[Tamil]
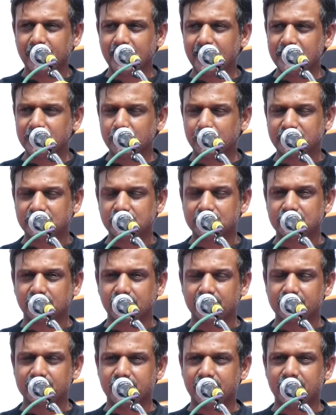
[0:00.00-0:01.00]

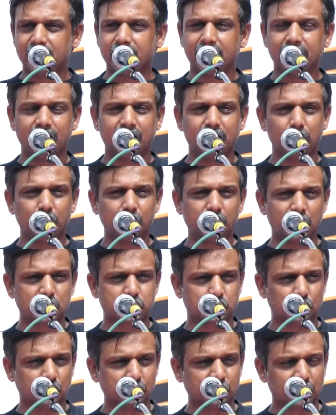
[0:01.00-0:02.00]
ஏகாதிபத்தியத்திற்கு எதிரான
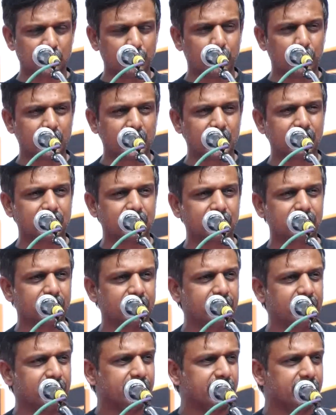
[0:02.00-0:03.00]
முதல் சுதந்திர
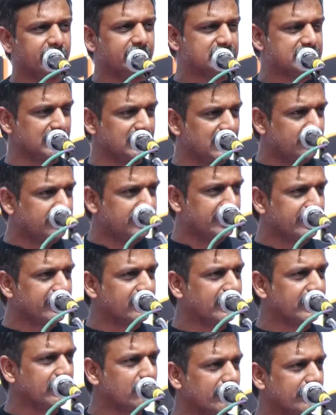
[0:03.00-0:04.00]
போராட்டத்தை
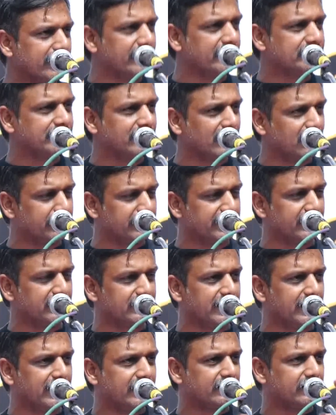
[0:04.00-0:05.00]
இஸ்லாமியர்களினுடைய
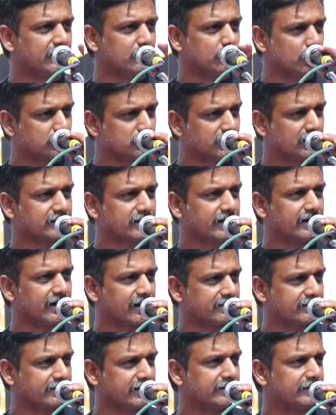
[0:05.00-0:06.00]
தலைமையில் தான் யுத்தத்தை
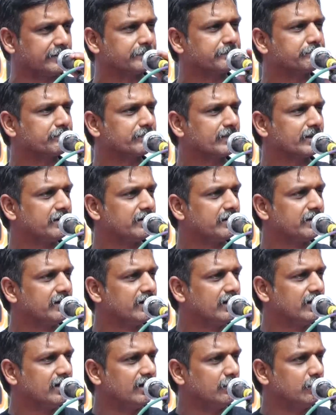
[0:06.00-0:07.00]
நடத்தியது
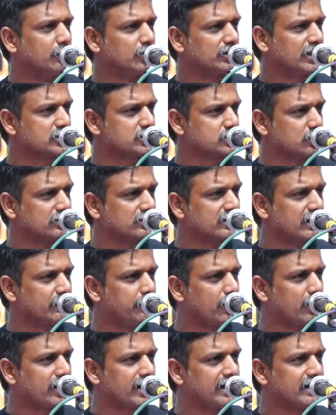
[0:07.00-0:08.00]
முதல் சுதந்திர
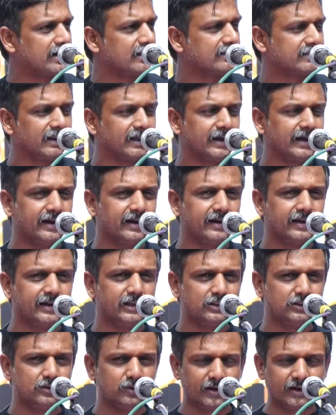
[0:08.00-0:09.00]
போராட்டத்திலே
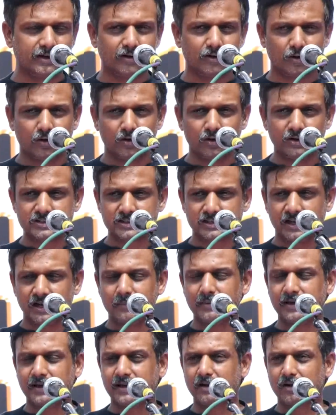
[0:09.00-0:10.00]
இந்து என்றோ
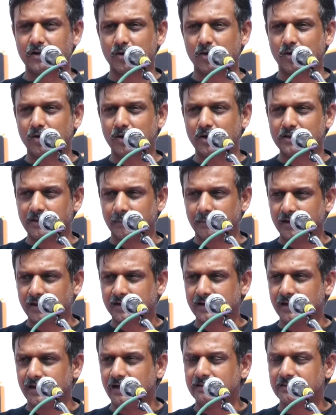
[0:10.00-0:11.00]
இஸ்லாமியர் என்றோ இந்த
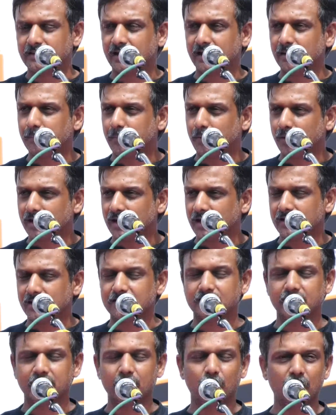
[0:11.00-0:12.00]
மக்கள் தங்கள்
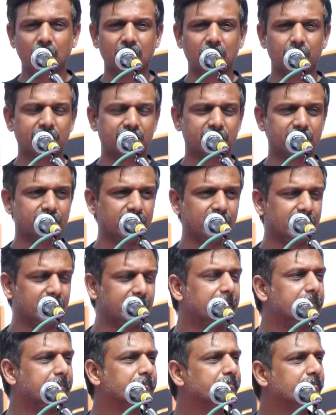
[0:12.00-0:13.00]
போராட்டத்தை ஒழுங்கமைக்கவில்லை